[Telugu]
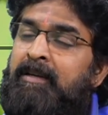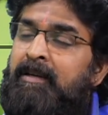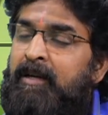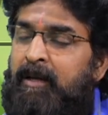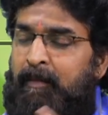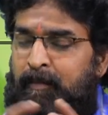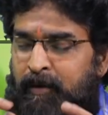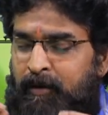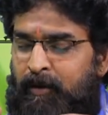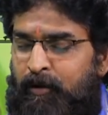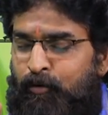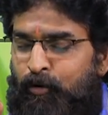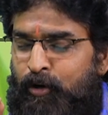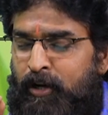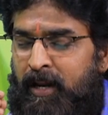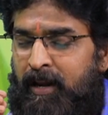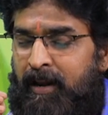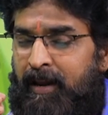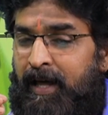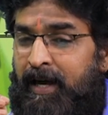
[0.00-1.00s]
ఇప్పటికి
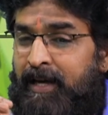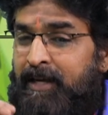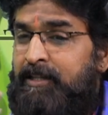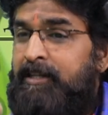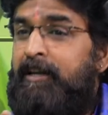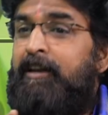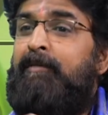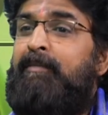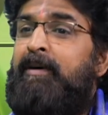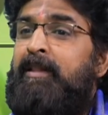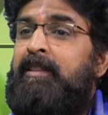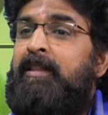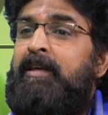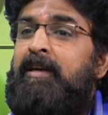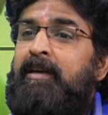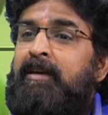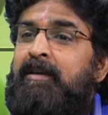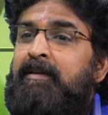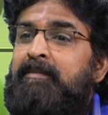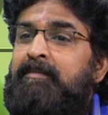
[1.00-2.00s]
కొన్ని లక్షల మంది
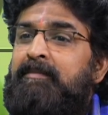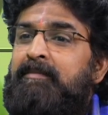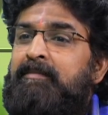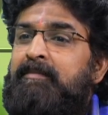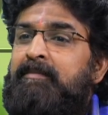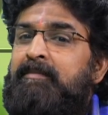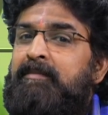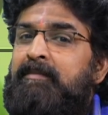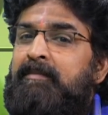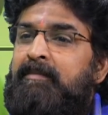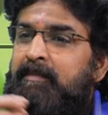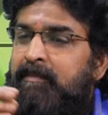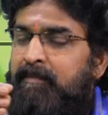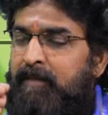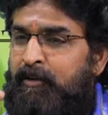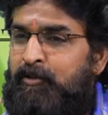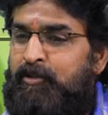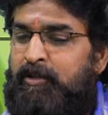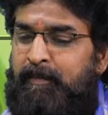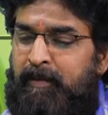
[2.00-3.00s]

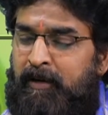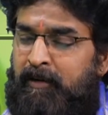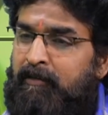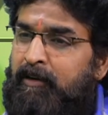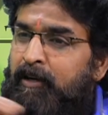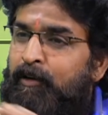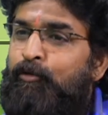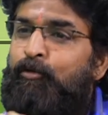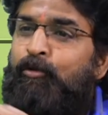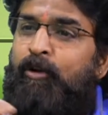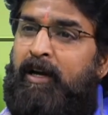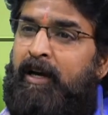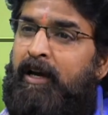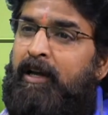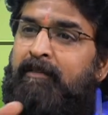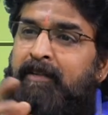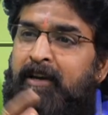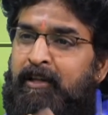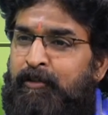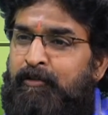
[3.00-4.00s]
మనం చెప్పినటువంటి
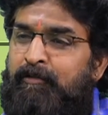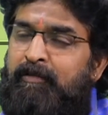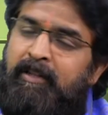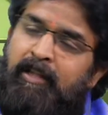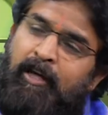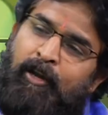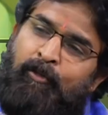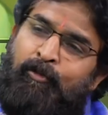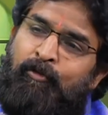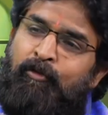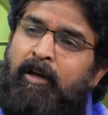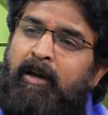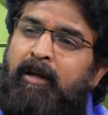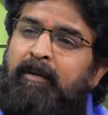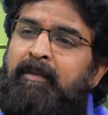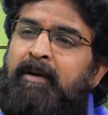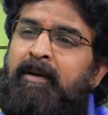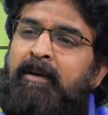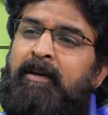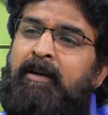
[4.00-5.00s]
కూరగాయల వైద్యం విధానం ద్వారా
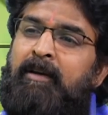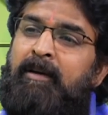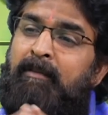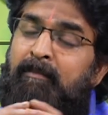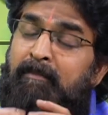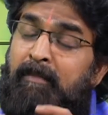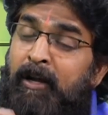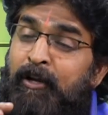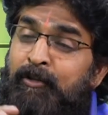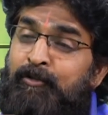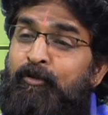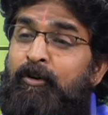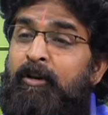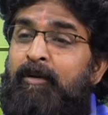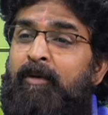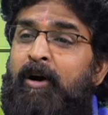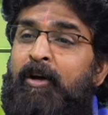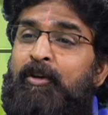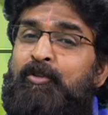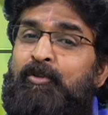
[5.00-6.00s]
మనసుల్ని
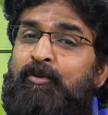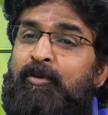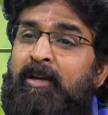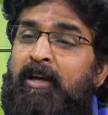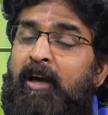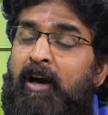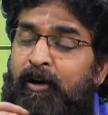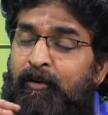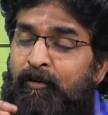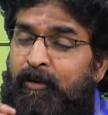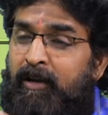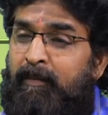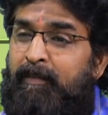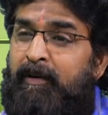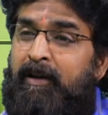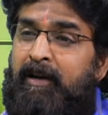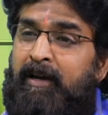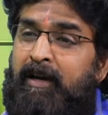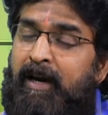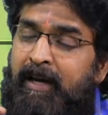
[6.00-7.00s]
మార్చుకొని
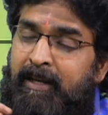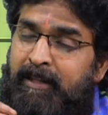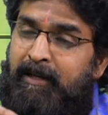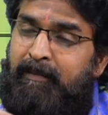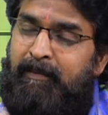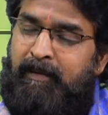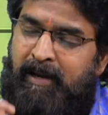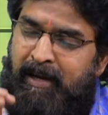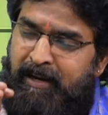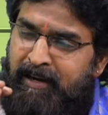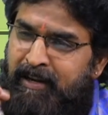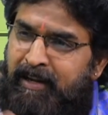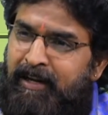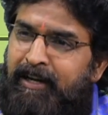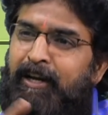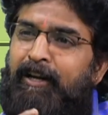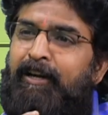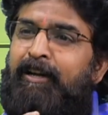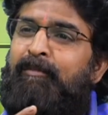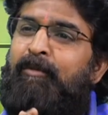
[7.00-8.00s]
ఆరోగ్యపరంగా ఆర్థికపరంగా అన్ని
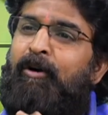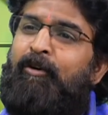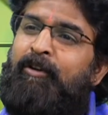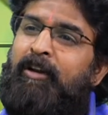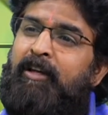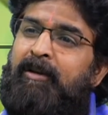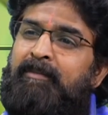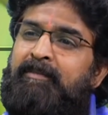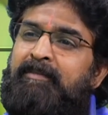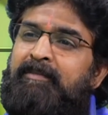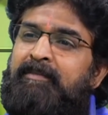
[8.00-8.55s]
రకాలుగానే బాగున్నారు